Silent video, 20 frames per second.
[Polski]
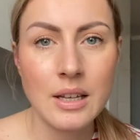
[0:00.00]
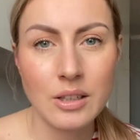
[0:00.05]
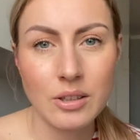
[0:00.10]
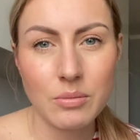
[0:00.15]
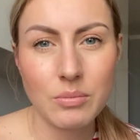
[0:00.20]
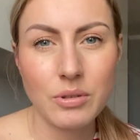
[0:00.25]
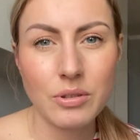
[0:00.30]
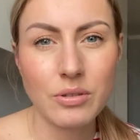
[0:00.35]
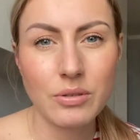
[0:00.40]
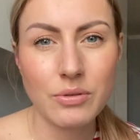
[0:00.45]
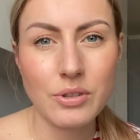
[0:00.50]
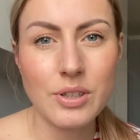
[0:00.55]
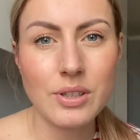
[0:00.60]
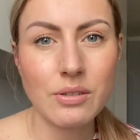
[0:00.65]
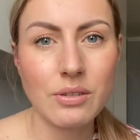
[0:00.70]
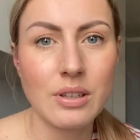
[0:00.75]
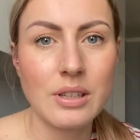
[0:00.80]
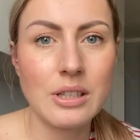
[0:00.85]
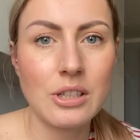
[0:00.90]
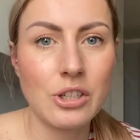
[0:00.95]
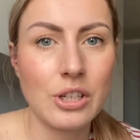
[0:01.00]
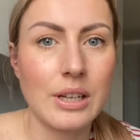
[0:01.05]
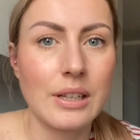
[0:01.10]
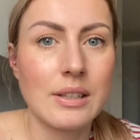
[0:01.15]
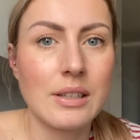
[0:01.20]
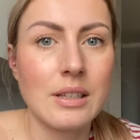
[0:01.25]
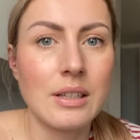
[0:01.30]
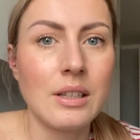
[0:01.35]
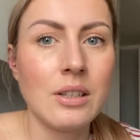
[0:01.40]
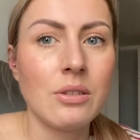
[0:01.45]
no bo to wszystko jest
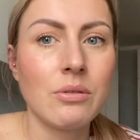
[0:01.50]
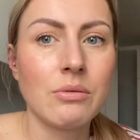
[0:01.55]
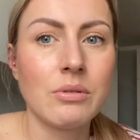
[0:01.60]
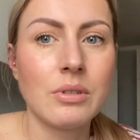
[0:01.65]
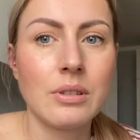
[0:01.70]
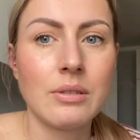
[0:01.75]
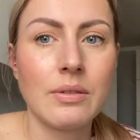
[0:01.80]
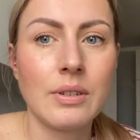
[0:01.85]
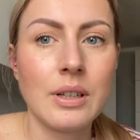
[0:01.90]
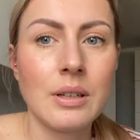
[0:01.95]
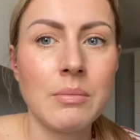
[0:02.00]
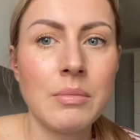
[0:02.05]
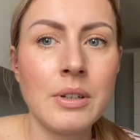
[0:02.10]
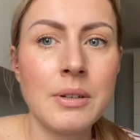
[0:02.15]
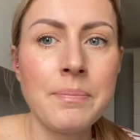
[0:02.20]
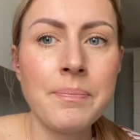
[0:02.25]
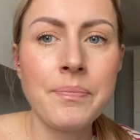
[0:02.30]
czas, nie? Nie ukrywajmy.